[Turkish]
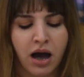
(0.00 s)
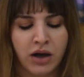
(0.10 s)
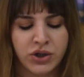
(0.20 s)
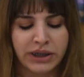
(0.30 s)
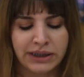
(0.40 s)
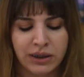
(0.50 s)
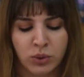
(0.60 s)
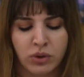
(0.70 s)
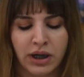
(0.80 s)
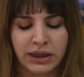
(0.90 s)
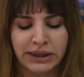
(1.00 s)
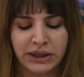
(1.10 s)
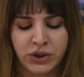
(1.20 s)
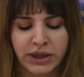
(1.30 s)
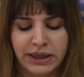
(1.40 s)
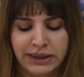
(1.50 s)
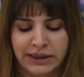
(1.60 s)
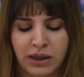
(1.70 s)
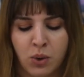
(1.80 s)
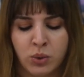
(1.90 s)
ancak sahada olan gazetecilerin
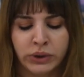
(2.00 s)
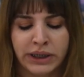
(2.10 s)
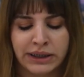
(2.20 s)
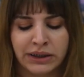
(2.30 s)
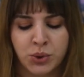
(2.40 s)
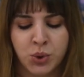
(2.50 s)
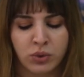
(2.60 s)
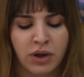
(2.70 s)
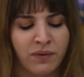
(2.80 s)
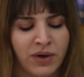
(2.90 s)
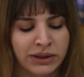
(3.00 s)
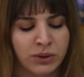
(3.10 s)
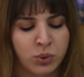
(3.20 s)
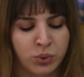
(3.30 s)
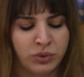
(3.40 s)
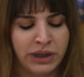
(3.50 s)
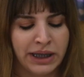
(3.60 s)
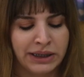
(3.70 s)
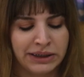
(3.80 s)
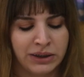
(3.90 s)
ise ölü sayısının çok daha fazla olduğunu dile
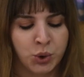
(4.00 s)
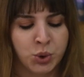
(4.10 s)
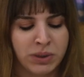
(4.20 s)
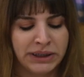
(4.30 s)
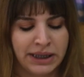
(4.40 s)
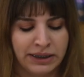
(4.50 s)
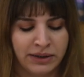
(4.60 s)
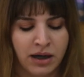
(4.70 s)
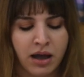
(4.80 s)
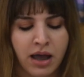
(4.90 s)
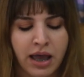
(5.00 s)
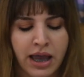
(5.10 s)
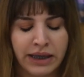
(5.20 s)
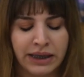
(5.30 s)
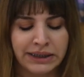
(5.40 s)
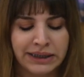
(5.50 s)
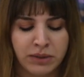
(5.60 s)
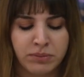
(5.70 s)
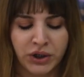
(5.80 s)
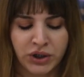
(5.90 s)
getirdiği Şubat ayında en az
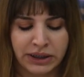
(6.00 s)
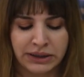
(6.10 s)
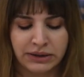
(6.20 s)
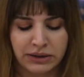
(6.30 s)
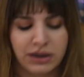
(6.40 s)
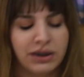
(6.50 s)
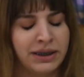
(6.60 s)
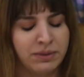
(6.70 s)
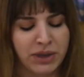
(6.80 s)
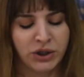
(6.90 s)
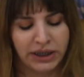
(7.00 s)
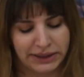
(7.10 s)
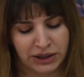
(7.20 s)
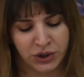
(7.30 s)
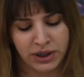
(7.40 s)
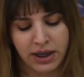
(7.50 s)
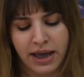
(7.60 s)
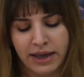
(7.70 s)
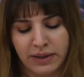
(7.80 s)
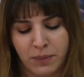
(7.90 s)
25 kadın 25 gazeteci
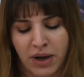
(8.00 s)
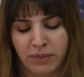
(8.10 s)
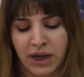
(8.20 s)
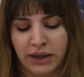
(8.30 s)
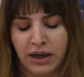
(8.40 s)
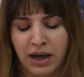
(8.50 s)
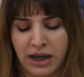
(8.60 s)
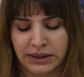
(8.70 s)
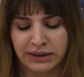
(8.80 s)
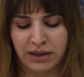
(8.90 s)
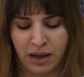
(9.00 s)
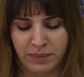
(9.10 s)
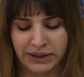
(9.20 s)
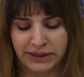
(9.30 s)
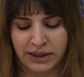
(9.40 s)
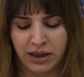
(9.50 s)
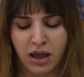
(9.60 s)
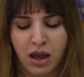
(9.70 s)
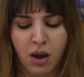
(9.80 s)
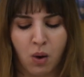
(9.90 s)
depremlerde hayatını kaybetti.
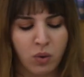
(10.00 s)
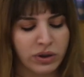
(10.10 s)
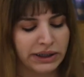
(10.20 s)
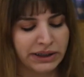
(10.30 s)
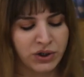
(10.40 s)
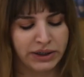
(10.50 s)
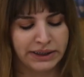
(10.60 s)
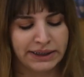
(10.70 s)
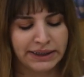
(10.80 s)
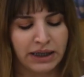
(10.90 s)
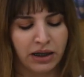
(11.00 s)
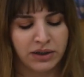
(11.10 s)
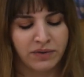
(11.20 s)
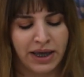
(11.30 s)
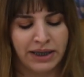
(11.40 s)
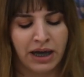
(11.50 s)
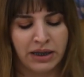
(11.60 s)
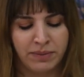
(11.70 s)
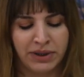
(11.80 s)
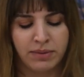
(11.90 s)
10 gazetecinin ise saldırı ve
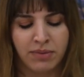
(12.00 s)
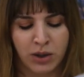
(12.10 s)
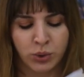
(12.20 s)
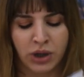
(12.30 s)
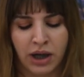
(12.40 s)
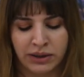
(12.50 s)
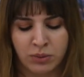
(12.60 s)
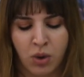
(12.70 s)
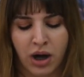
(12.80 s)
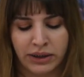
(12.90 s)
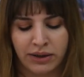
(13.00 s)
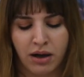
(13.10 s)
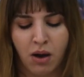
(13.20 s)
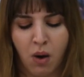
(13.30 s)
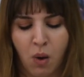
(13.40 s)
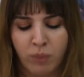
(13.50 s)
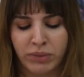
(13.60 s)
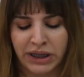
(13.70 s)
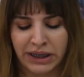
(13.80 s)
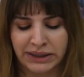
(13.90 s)
engellemelere maruz kaldığı bu ayda
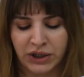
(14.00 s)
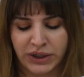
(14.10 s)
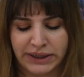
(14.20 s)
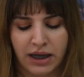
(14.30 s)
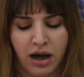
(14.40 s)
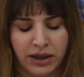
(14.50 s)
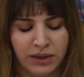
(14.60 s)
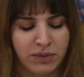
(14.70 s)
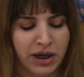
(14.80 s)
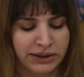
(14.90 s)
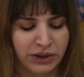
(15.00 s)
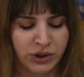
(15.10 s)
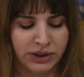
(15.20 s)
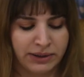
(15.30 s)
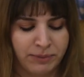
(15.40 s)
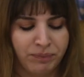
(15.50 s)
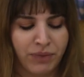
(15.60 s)
11 gazeteci ise hakim karşısına çıktı.